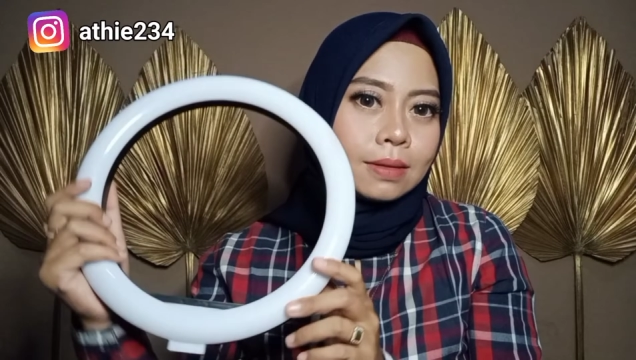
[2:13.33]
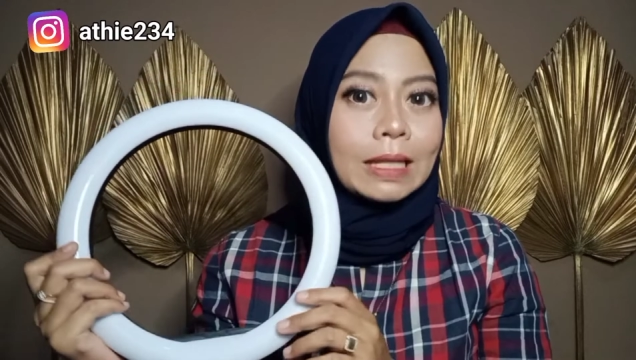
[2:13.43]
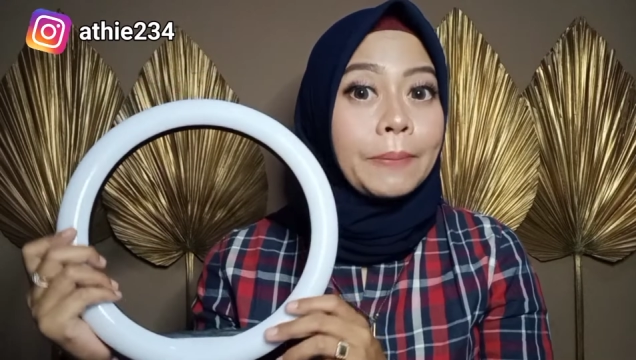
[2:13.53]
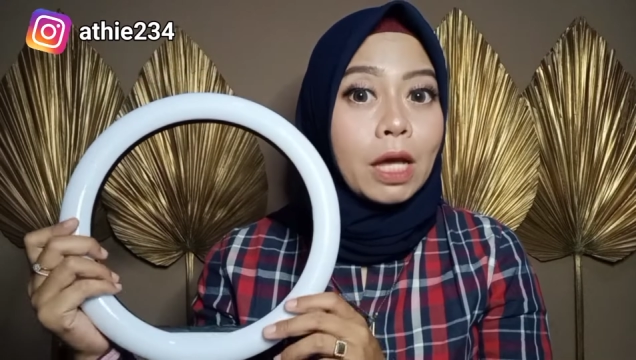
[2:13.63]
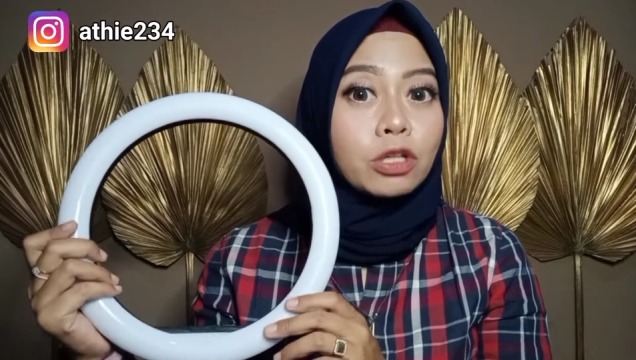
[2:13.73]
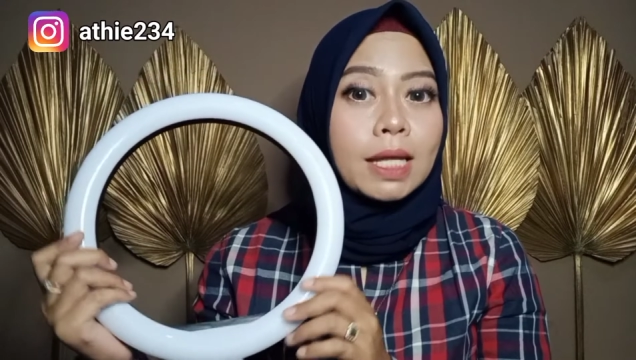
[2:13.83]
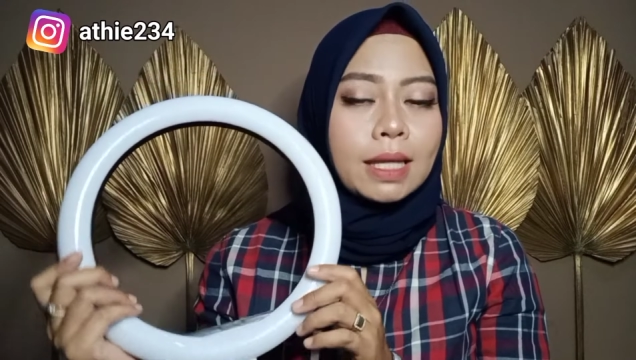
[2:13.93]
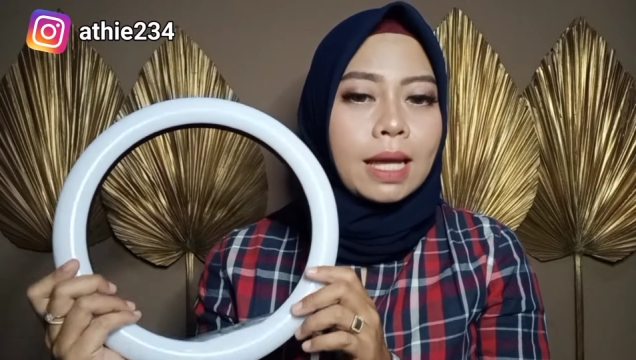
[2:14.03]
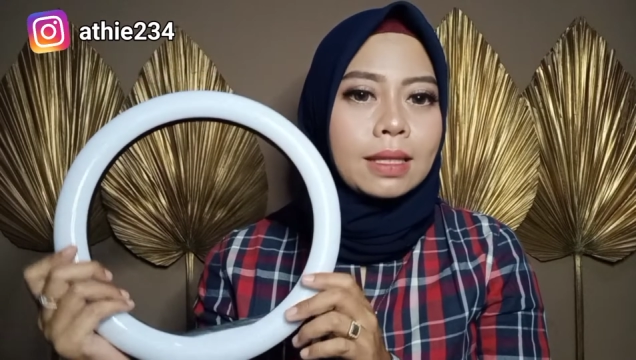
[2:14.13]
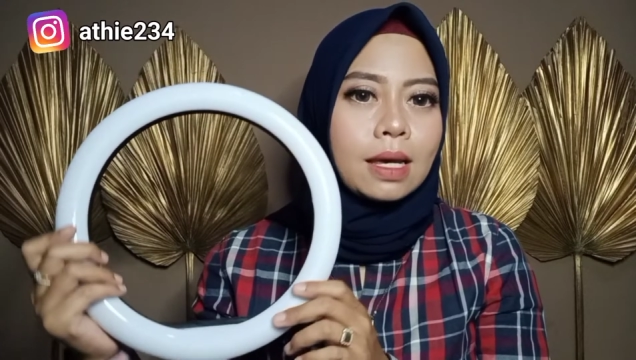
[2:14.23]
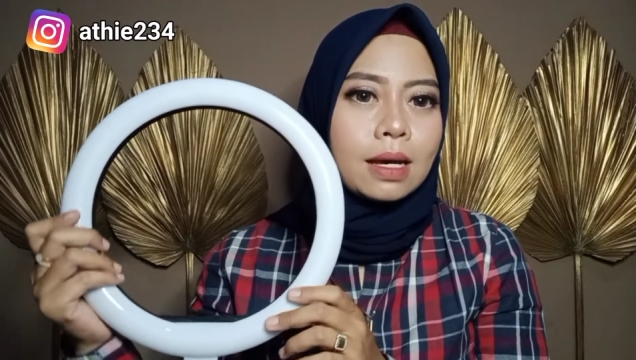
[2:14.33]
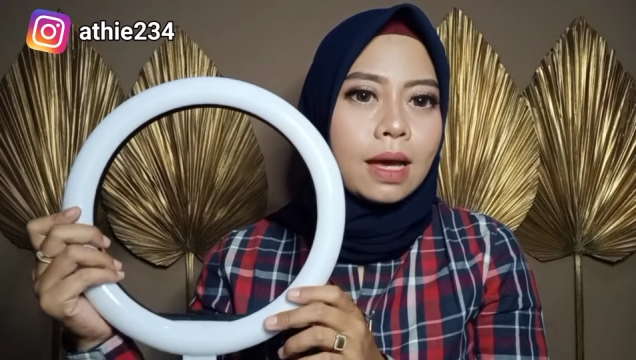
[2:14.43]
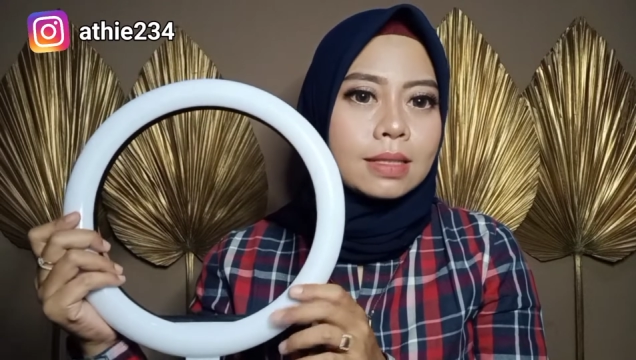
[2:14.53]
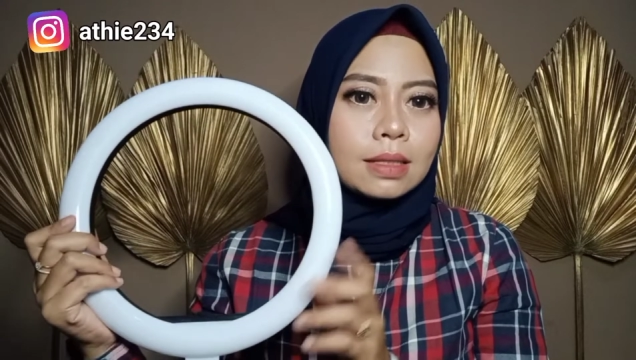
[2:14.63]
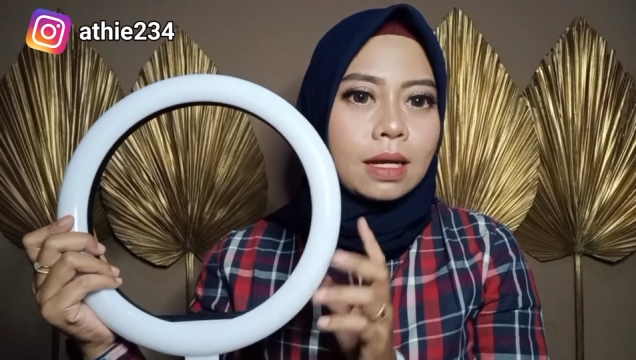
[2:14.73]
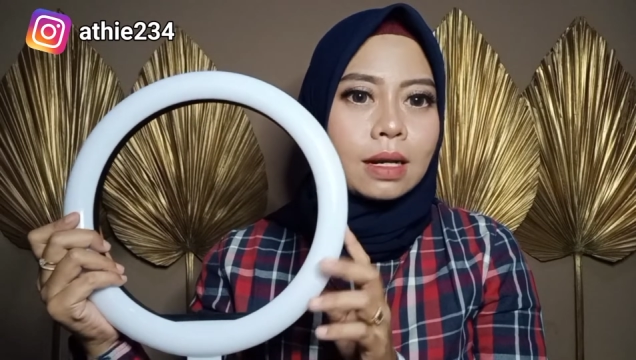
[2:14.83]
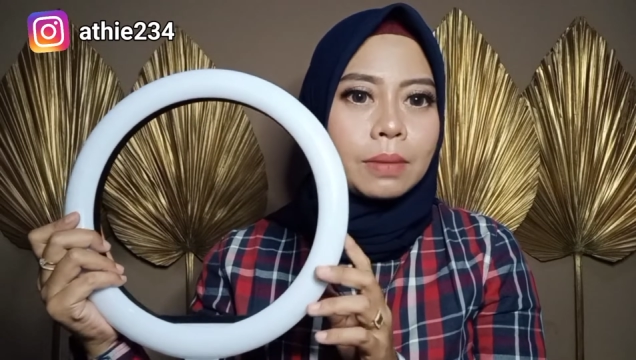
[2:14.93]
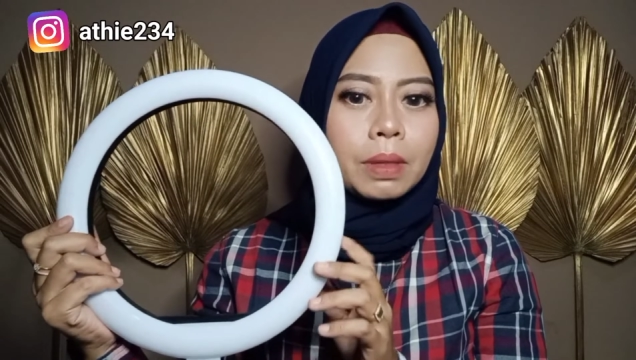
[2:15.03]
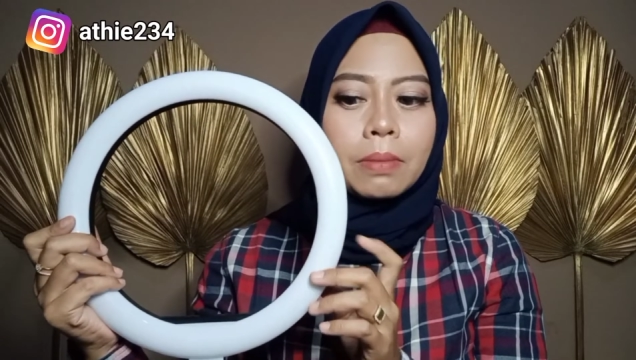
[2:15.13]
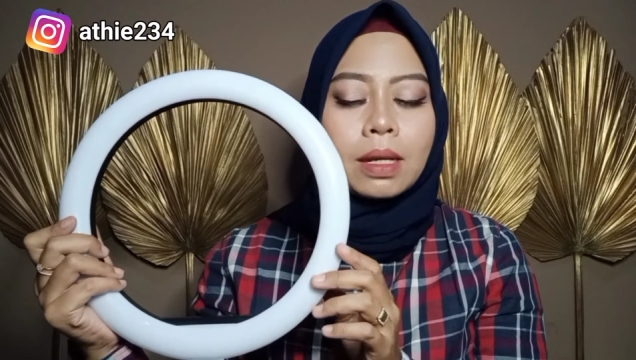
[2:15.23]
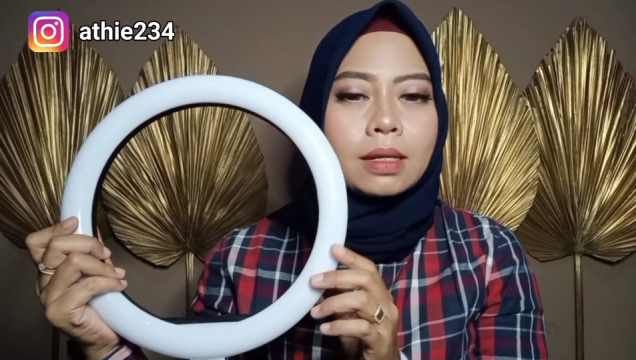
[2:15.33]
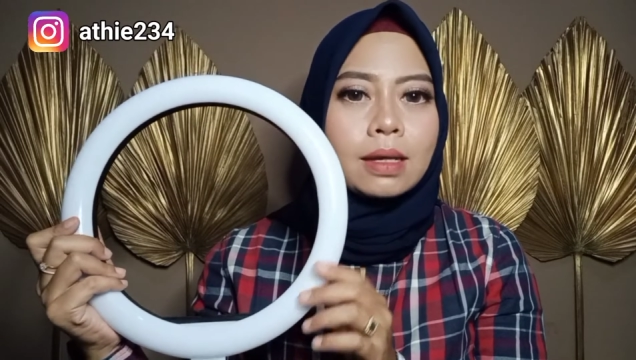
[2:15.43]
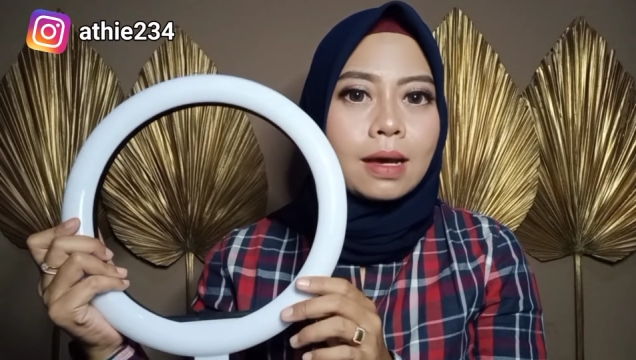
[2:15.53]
Tapi harus hati-hati ya guys, karena memang ini